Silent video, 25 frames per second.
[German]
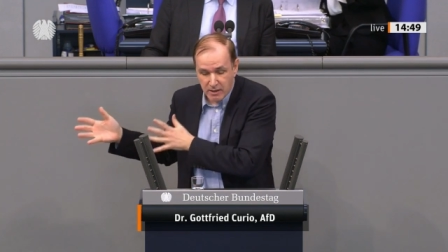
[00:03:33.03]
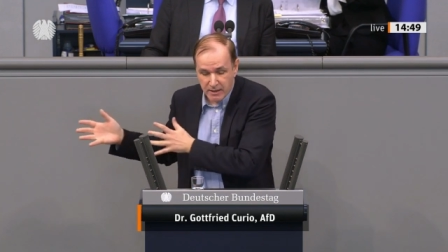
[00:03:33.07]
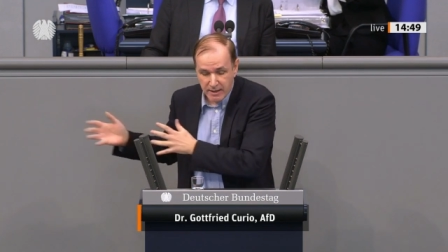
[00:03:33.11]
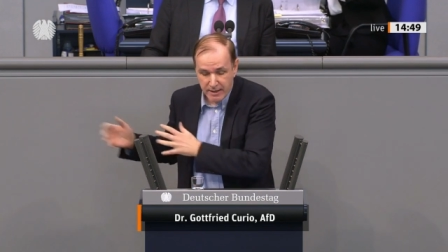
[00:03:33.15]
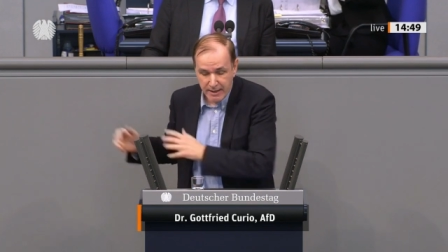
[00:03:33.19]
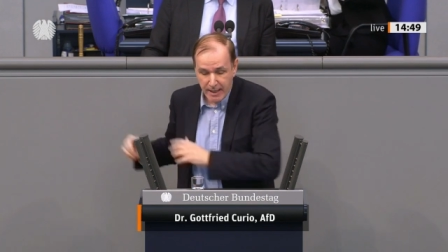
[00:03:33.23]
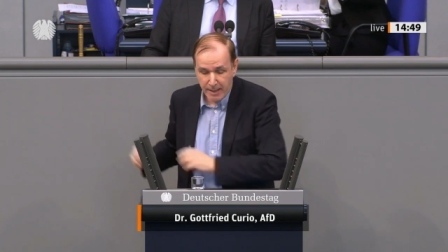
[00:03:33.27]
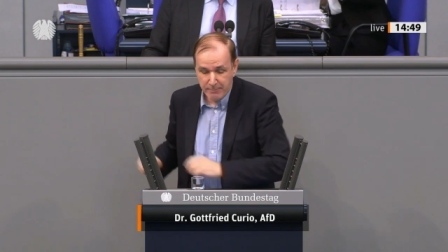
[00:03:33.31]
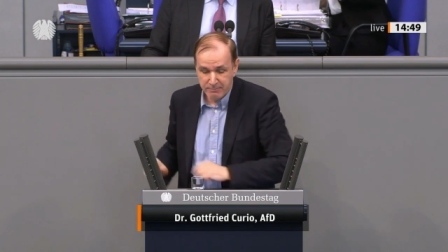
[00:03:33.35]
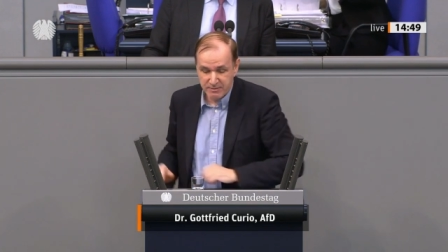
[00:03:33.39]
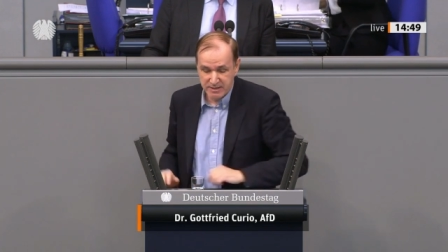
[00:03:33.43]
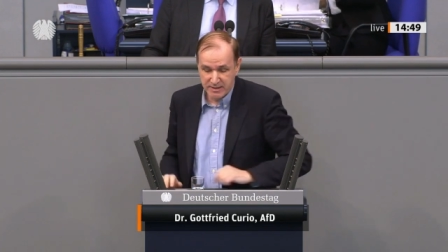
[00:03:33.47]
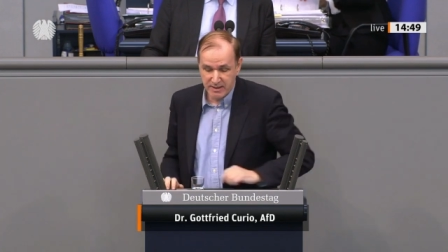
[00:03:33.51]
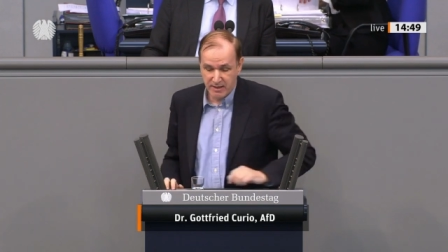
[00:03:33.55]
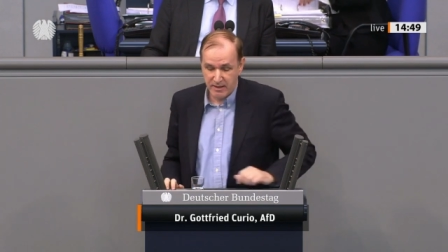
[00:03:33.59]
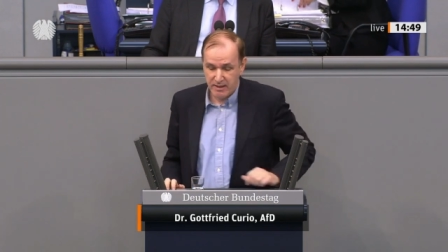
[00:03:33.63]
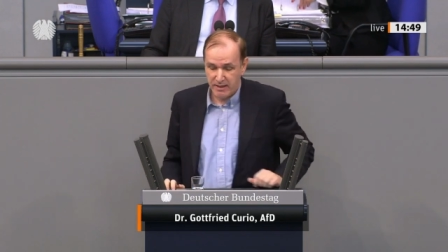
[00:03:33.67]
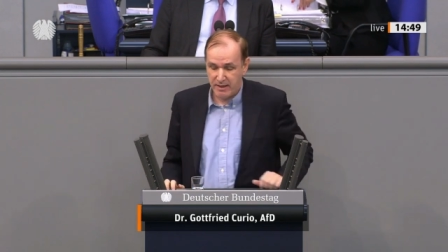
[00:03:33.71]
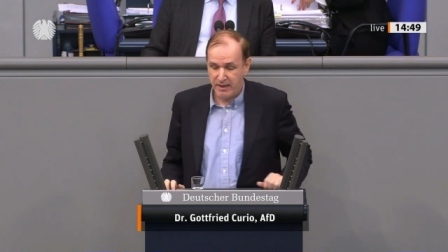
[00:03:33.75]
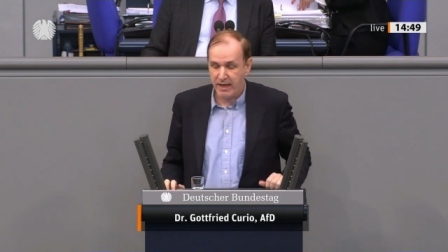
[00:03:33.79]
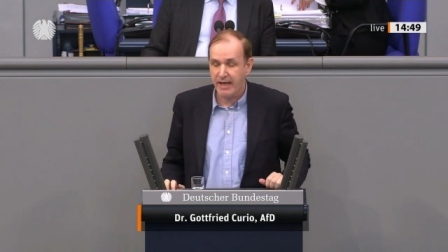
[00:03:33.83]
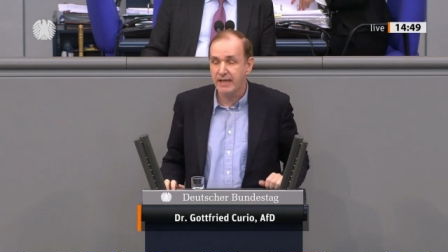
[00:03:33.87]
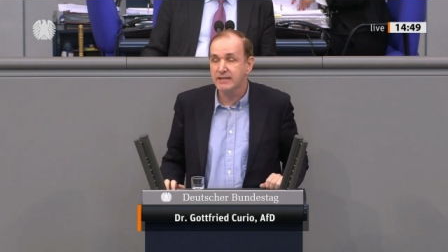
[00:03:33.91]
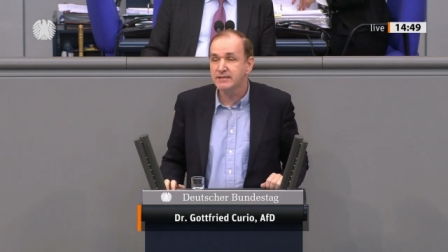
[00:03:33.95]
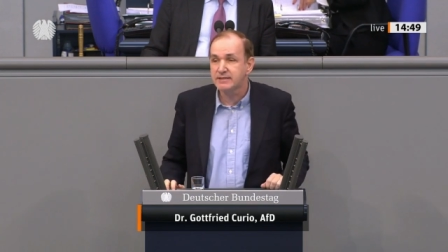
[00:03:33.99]
Klapse
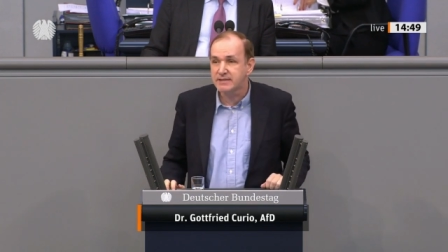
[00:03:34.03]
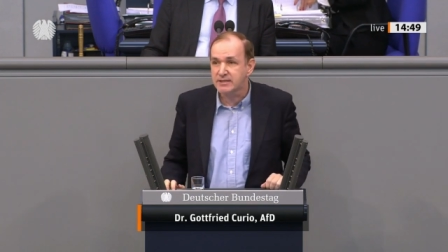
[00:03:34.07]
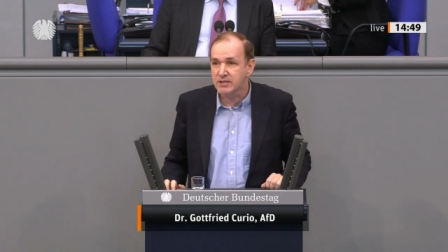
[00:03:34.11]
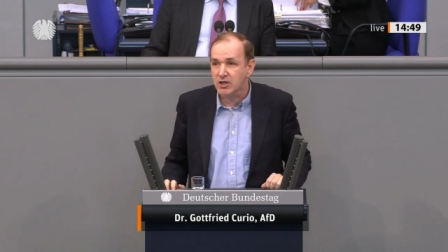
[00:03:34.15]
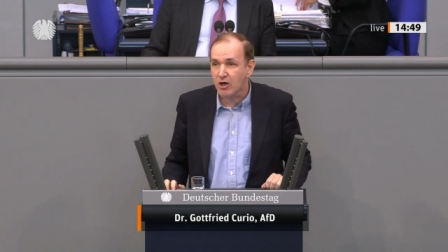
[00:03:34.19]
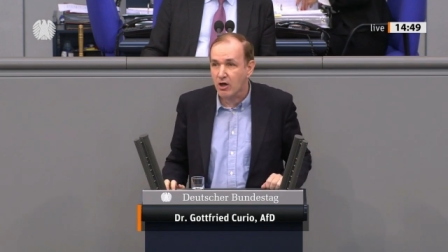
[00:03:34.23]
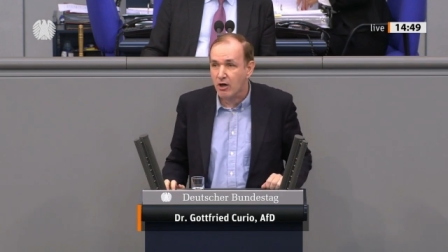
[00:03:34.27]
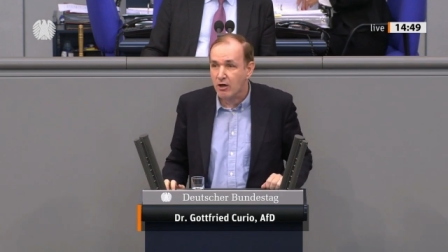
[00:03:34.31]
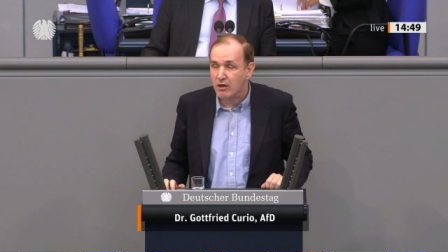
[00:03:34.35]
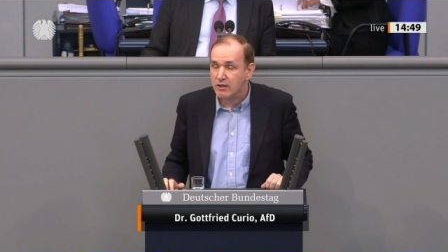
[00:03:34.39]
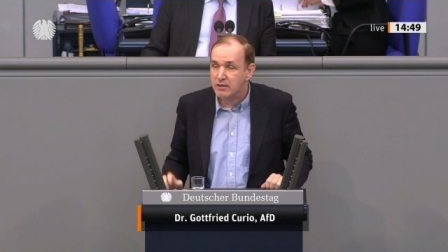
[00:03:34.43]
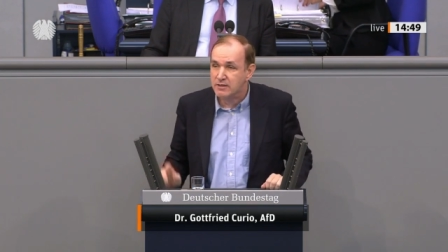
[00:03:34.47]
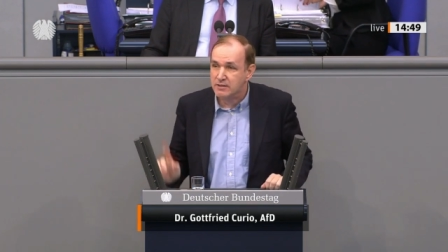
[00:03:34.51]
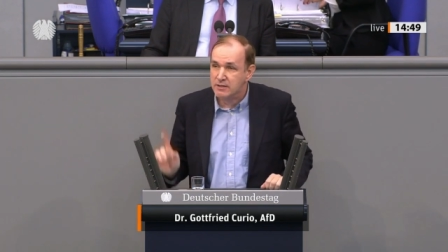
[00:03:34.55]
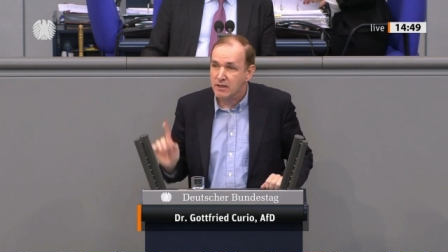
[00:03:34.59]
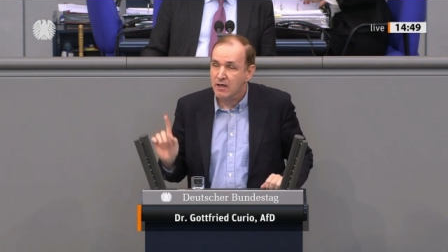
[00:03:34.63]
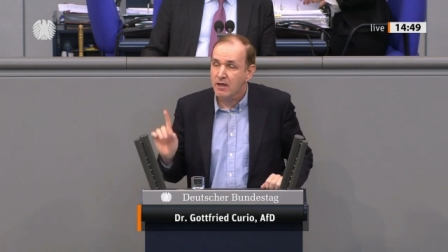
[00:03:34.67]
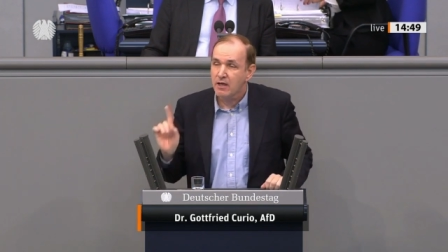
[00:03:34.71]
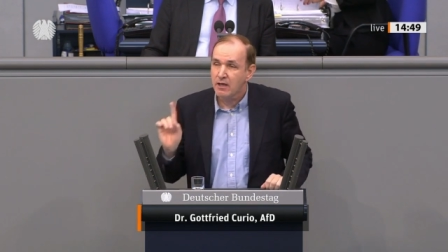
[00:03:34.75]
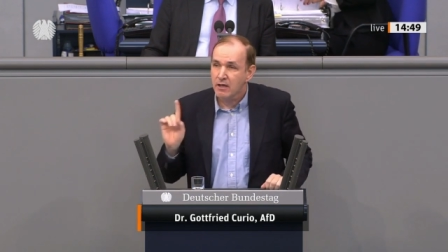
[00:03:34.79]
entsorgt